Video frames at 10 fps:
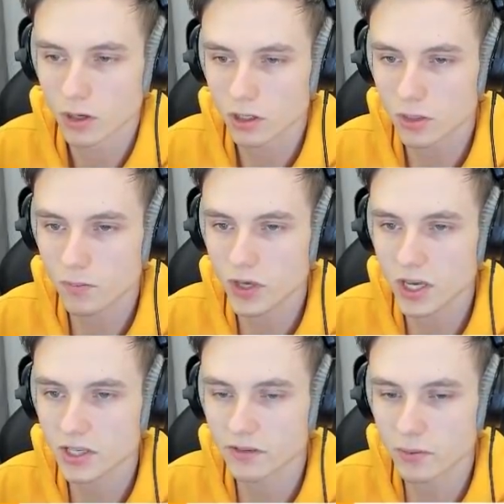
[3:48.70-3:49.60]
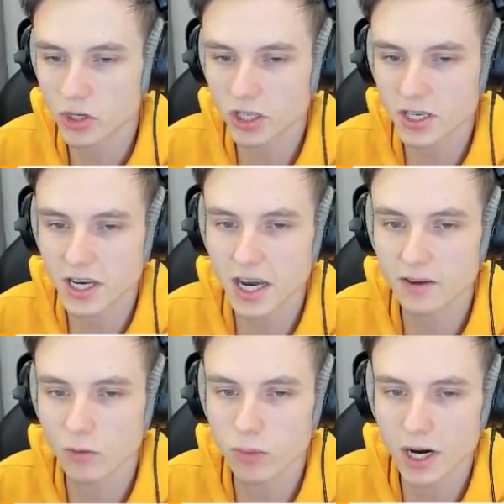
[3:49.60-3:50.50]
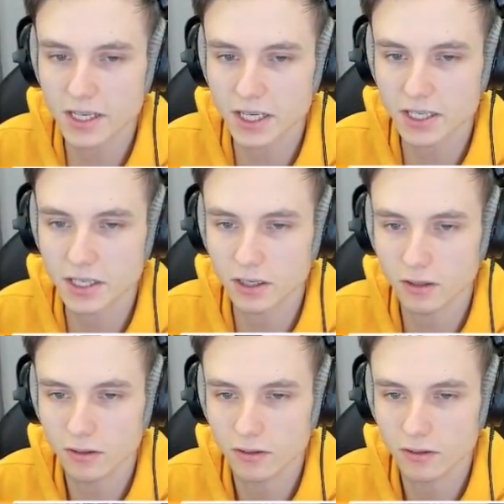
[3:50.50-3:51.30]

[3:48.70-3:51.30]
Петя, вообще-то я его брать хотел.